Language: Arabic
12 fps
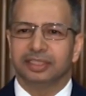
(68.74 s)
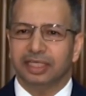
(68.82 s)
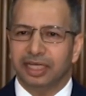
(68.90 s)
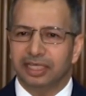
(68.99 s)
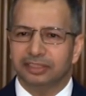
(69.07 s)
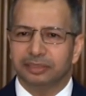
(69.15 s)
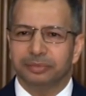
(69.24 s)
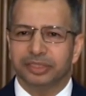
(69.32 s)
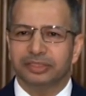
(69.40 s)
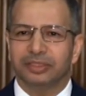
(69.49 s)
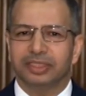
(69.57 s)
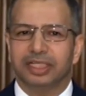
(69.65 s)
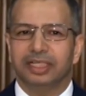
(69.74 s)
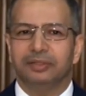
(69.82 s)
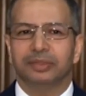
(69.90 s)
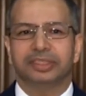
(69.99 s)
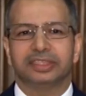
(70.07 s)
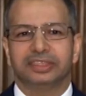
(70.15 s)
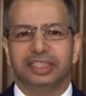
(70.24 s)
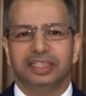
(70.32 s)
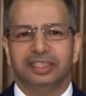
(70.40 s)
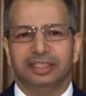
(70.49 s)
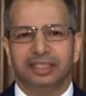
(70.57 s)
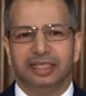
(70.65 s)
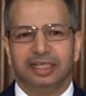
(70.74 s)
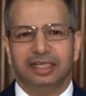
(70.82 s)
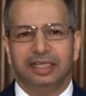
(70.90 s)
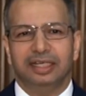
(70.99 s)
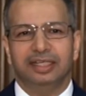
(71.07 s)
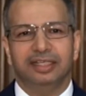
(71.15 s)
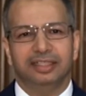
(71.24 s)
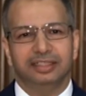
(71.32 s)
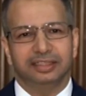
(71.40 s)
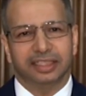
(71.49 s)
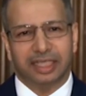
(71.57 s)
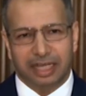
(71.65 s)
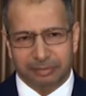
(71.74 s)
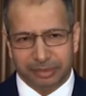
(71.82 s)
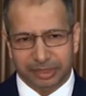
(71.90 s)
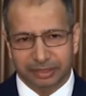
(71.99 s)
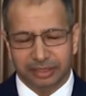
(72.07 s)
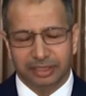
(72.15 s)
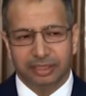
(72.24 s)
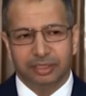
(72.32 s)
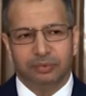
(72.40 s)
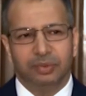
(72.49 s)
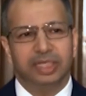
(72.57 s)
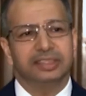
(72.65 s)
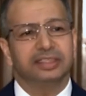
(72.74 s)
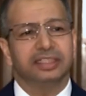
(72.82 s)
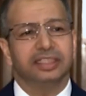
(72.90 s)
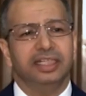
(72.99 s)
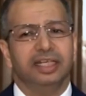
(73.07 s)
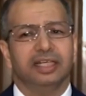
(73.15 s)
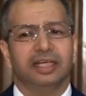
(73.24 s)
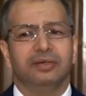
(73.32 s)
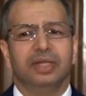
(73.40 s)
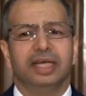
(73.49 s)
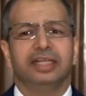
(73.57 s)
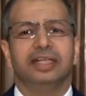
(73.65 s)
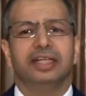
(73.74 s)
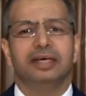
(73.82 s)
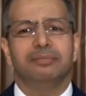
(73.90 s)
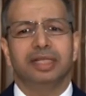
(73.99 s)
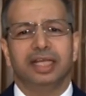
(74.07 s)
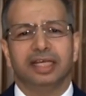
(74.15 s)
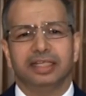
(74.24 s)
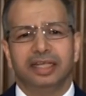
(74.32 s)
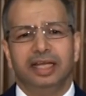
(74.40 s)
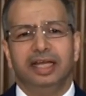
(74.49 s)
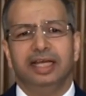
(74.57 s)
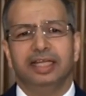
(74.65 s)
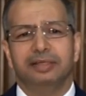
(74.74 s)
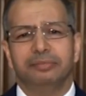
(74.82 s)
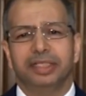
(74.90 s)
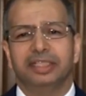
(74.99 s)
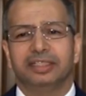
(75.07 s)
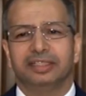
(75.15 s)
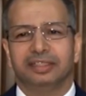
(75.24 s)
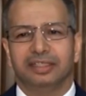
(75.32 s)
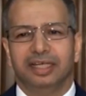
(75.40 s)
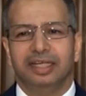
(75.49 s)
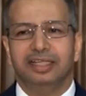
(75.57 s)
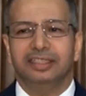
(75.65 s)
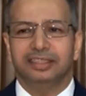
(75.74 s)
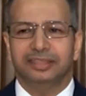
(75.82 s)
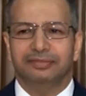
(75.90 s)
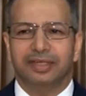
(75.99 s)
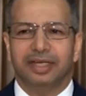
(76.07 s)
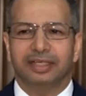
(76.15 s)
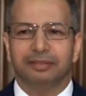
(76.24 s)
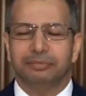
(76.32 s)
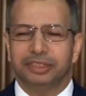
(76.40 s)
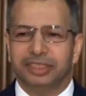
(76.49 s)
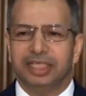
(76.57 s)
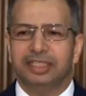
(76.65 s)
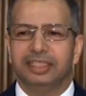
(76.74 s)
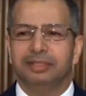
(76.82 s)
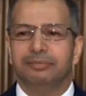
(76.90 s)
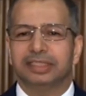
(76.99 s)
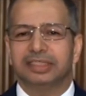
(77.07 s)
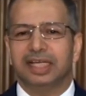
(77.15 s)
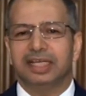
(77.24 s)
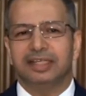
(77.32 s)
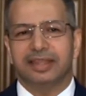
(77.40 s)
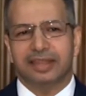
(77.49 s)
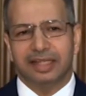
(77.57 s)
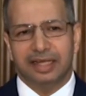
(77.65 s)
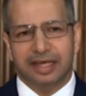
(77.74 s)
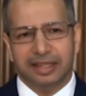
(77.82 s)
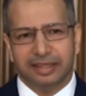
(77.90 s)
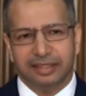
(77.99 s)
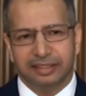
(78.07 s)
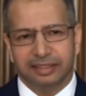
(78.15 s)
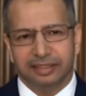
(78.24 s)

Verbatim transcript: تقاسم السلطة وسجل الانتخابي واستطيع القول اننا بلغنا حاله من الاتفاق بشان المسائل الثلاث